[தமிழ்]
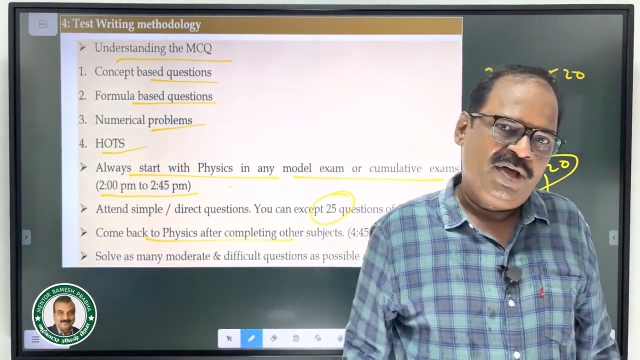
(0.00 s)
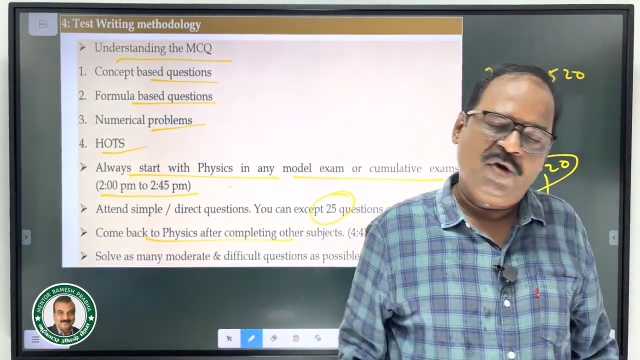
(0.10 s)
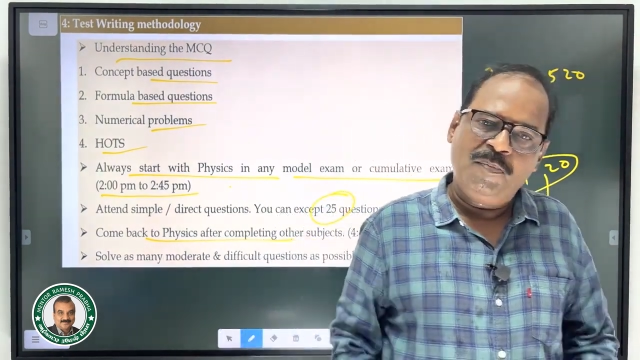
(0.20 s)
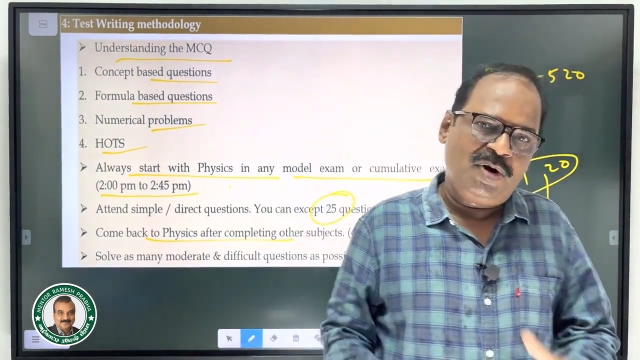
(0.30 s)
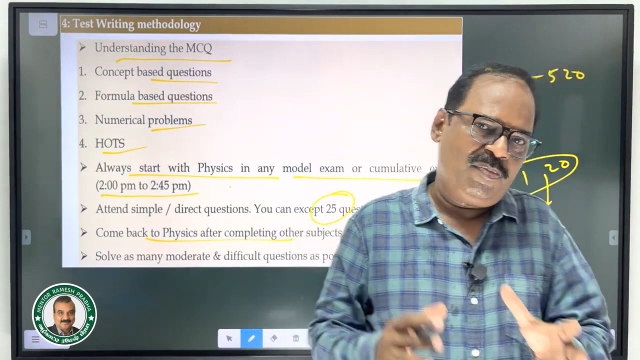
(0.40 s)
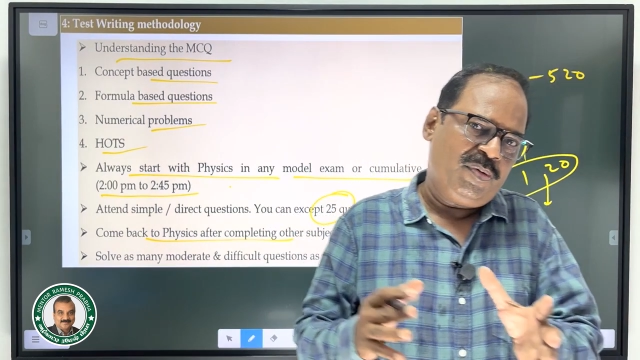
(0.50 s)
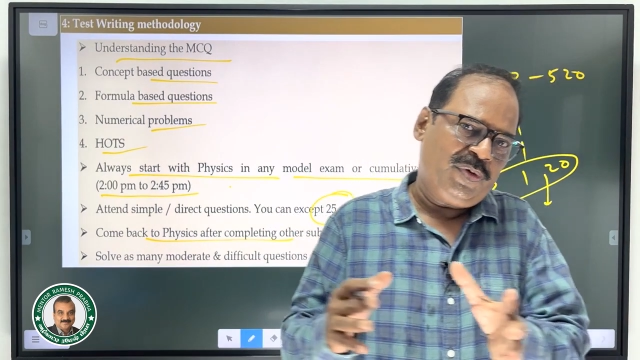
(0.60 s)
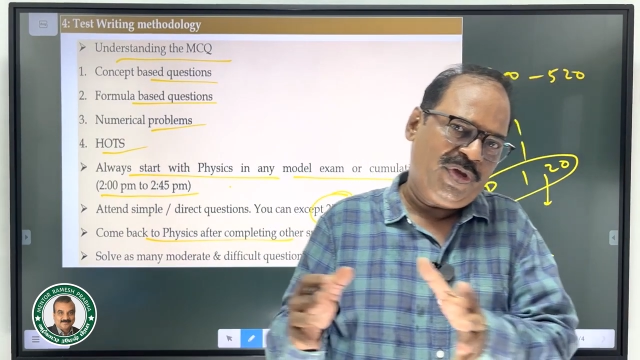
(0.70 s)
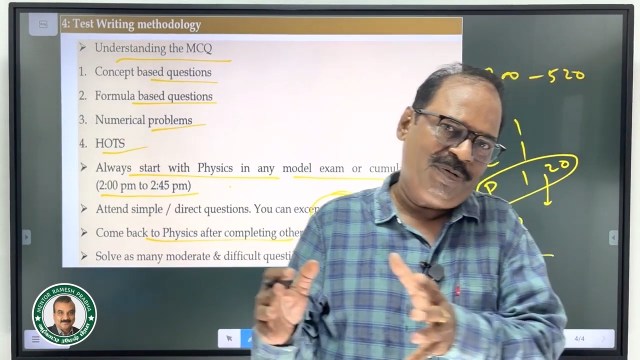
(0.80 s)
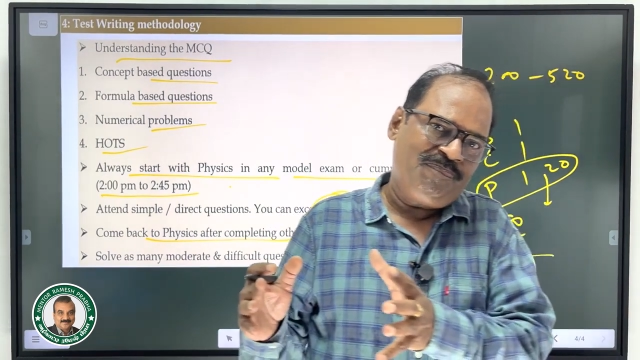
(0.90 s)
ரொம்ப ரொம்ப
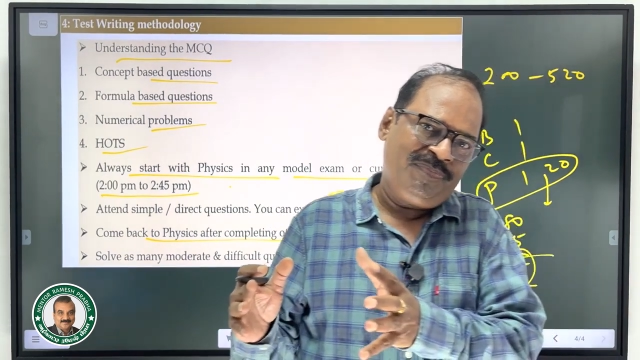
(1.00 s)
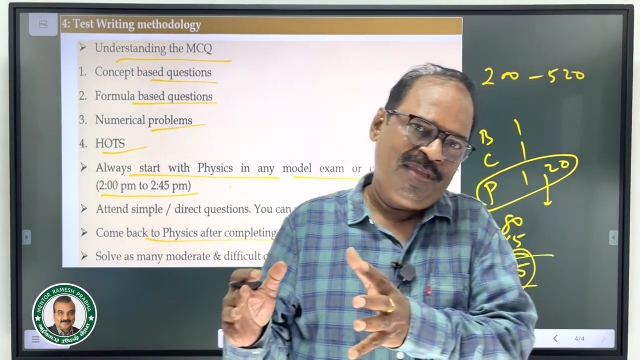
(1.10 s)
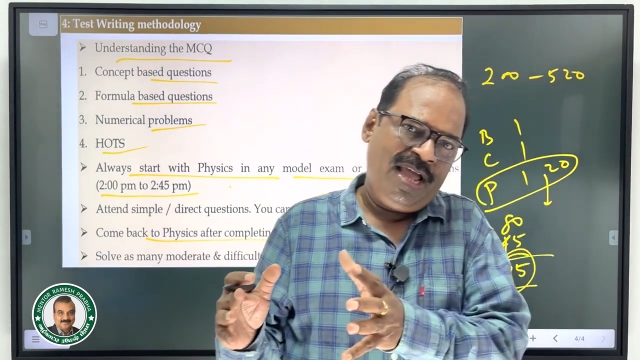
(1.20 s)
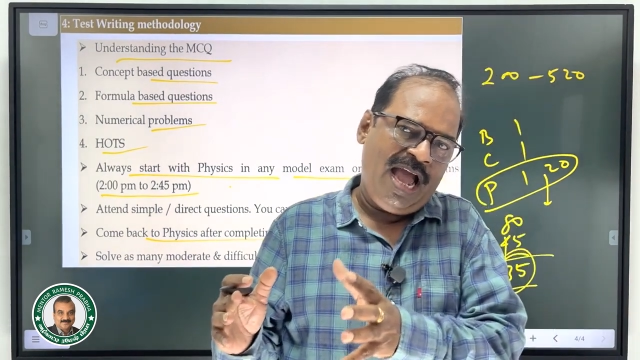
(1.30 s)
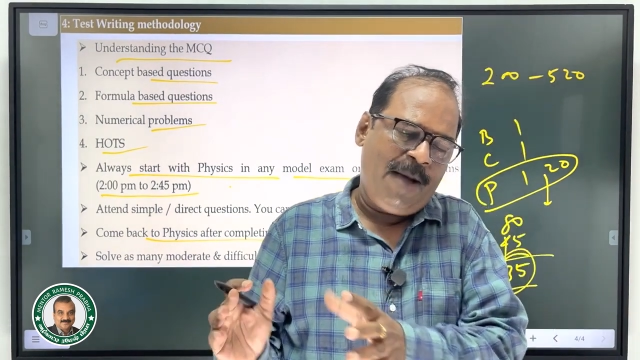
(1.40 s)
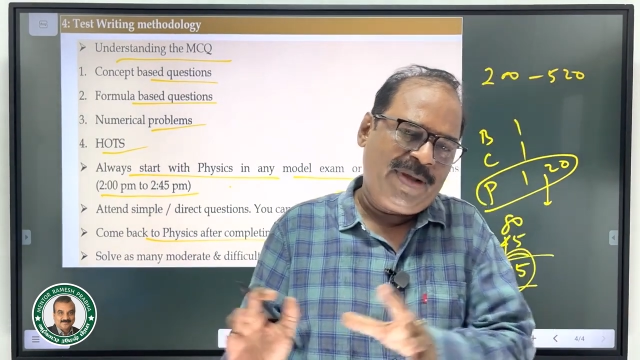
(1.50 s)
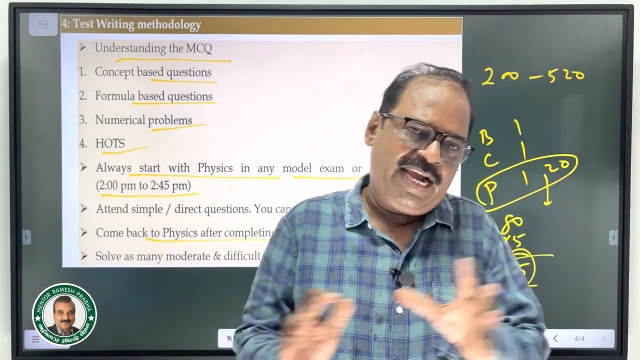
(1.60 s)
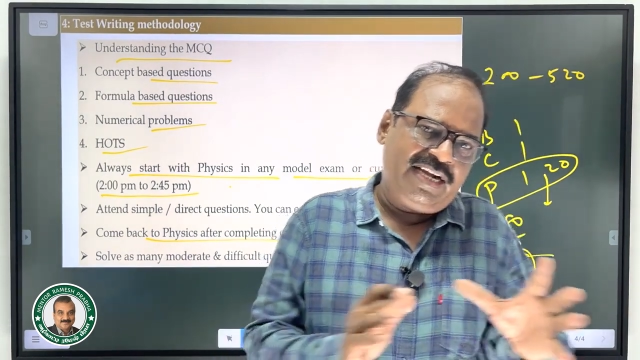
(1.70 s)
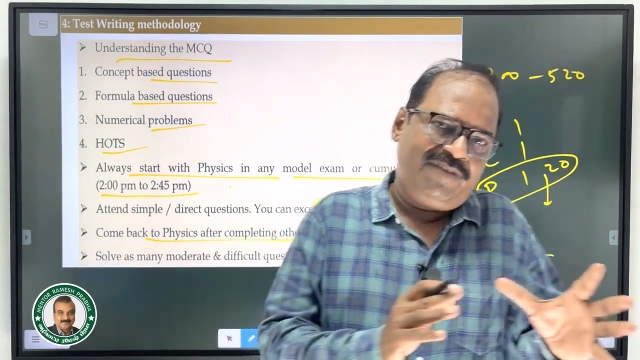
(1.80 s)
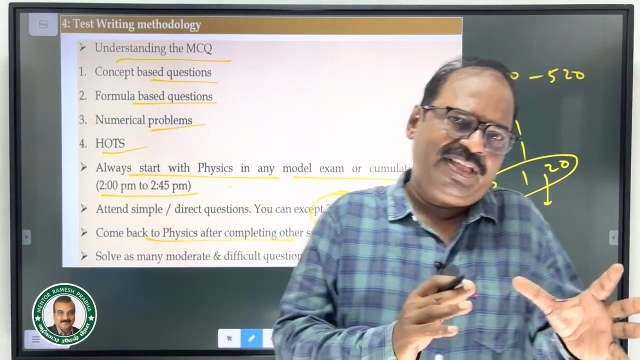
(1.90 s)
முக்கியம் அப்போ
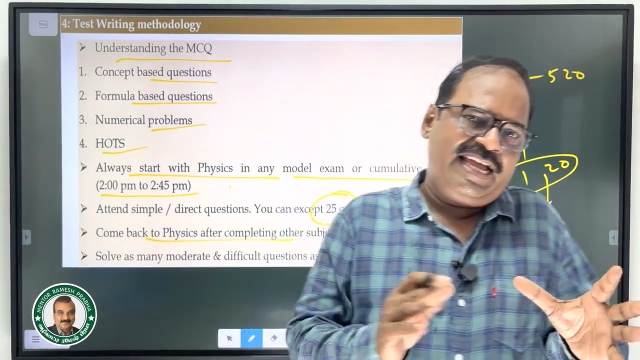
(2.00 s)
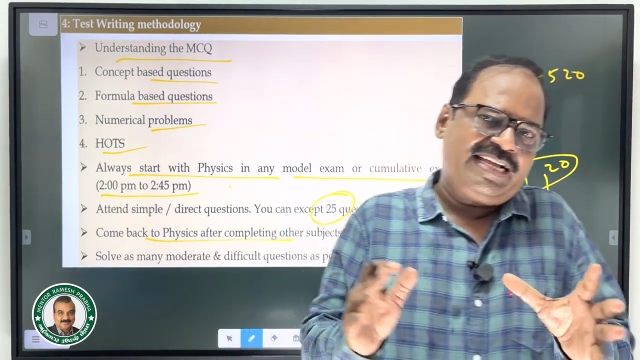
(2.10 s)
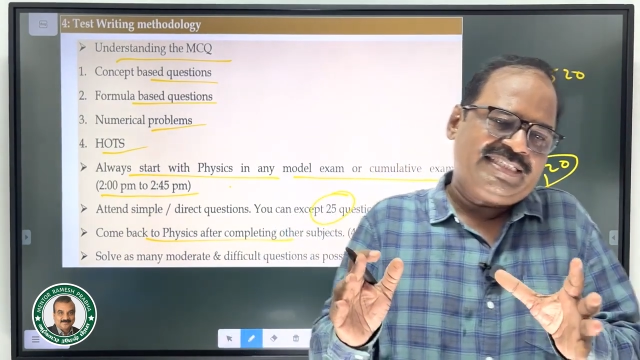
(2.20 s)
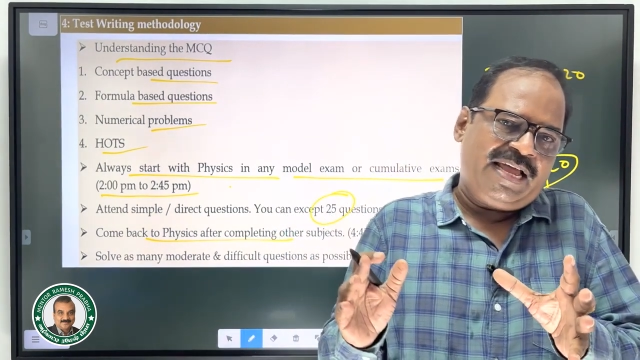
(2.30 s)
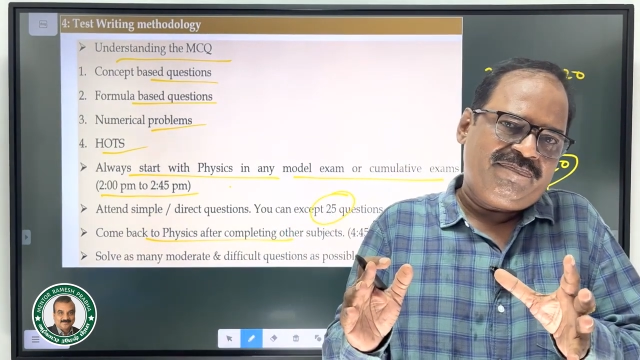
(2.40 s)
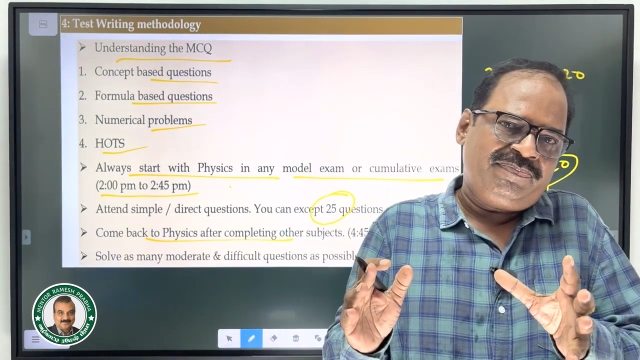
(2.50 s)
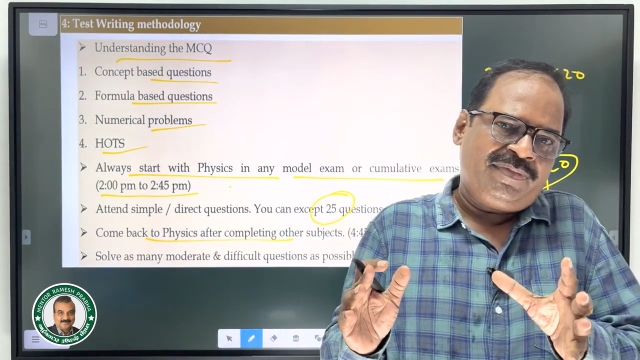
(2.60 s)
எண்ட் ஆஃப் த எக்ஸாம்